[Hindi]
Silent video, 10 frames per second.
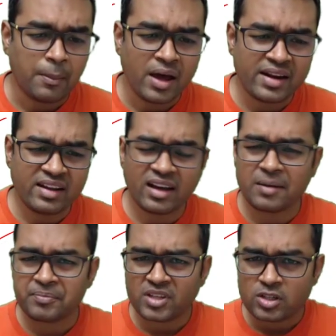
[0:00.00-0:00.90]
हमारे
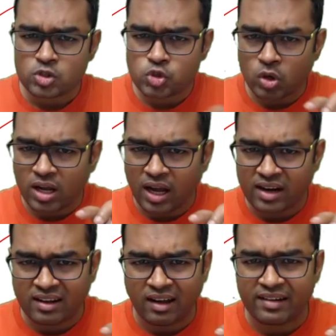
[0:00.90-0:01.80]
यहाँ जो
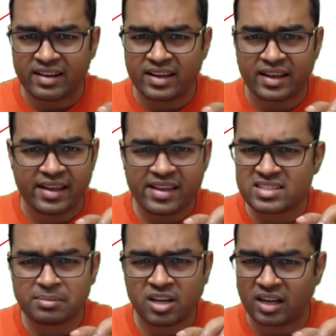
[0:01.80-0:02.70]
कारखाने हैं
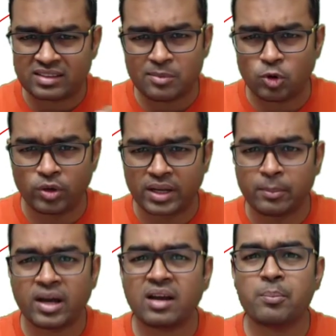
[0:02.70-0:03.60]
ये सब ख़त्म हुए
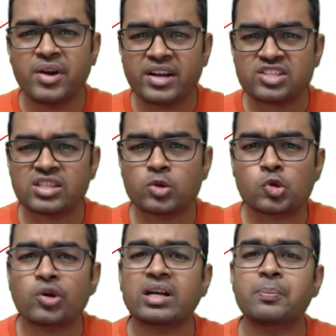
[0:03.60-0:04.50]
मगर ब्रिटिश ने
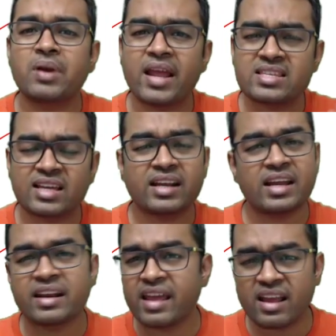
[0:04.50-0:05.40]
उसको रिप्लेस
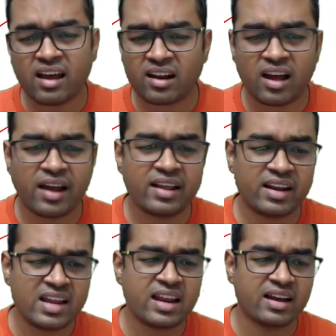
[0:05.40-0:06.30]
करके नए
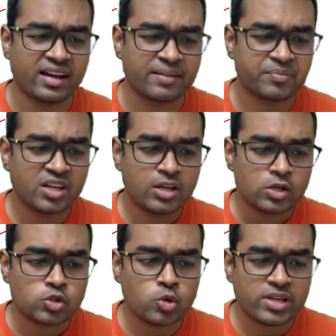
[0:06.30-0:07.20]
कारखाने नहीं लगाए
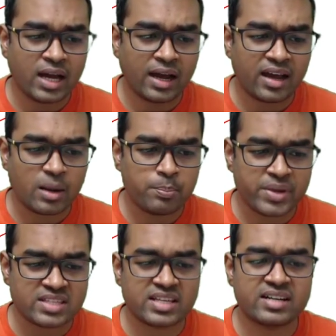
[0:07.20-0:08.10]
जो यहाँ कर
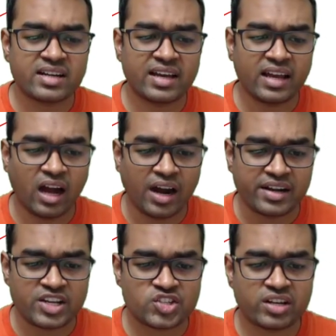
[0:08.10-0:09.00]
पीजेंट हैं
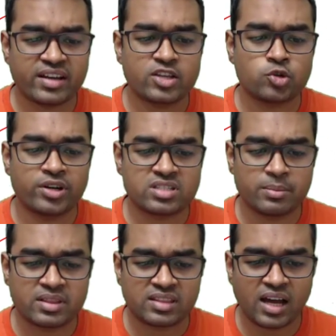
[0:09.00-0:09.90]
आर्टिशन हैं छोटे
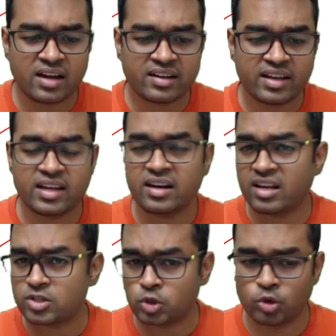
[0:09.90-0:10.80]
ज़मींदार हैं
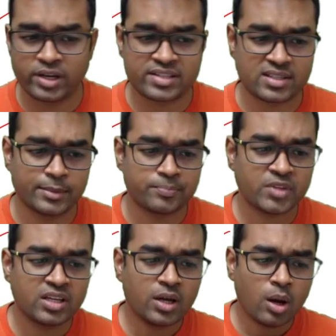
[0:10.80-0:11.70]
नष्ट हो गए सब
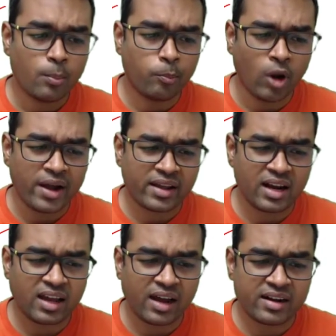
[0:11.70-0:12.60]

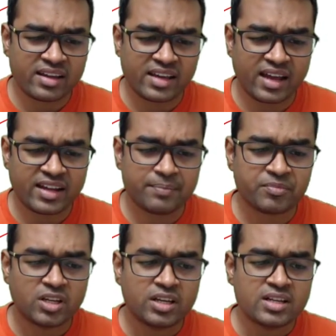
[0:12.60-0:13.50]
पॉलिटिकल कारण क्या हैं